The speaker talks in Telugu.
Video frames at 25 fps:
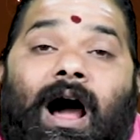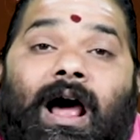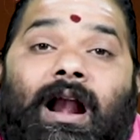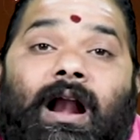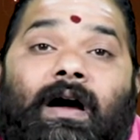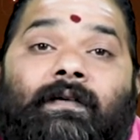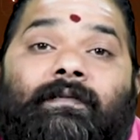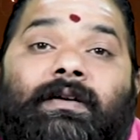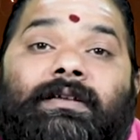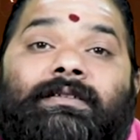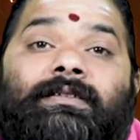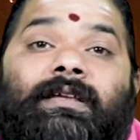
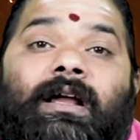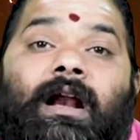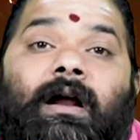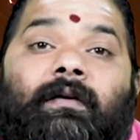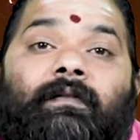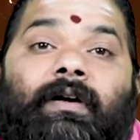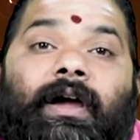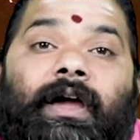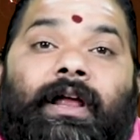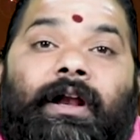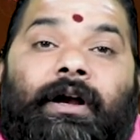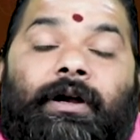
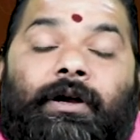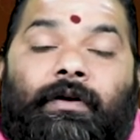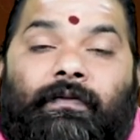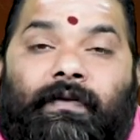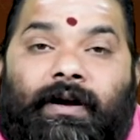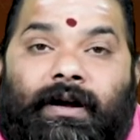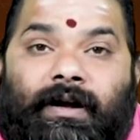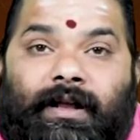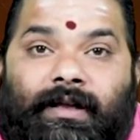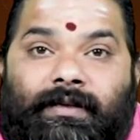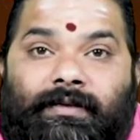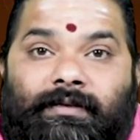
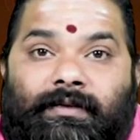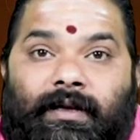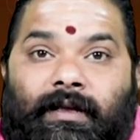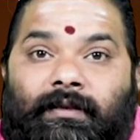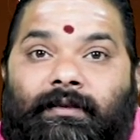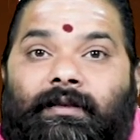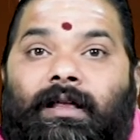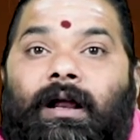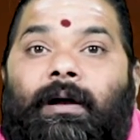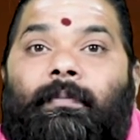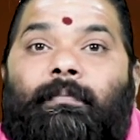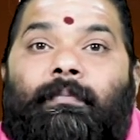అనవసరమైనటువంటి
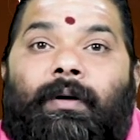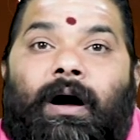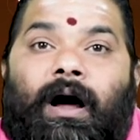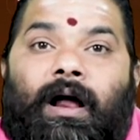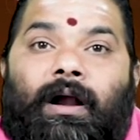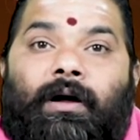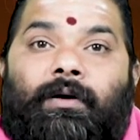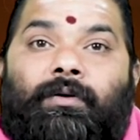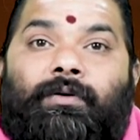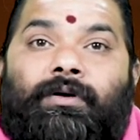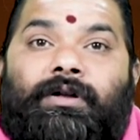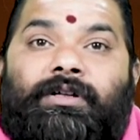
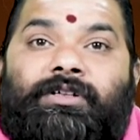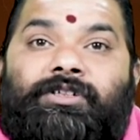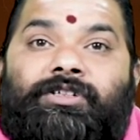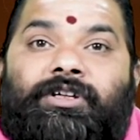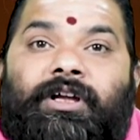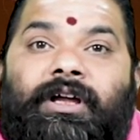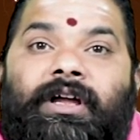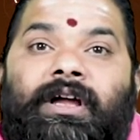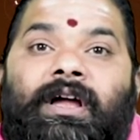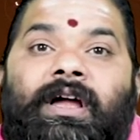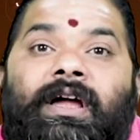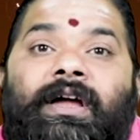సందర్భాల
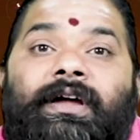గురించి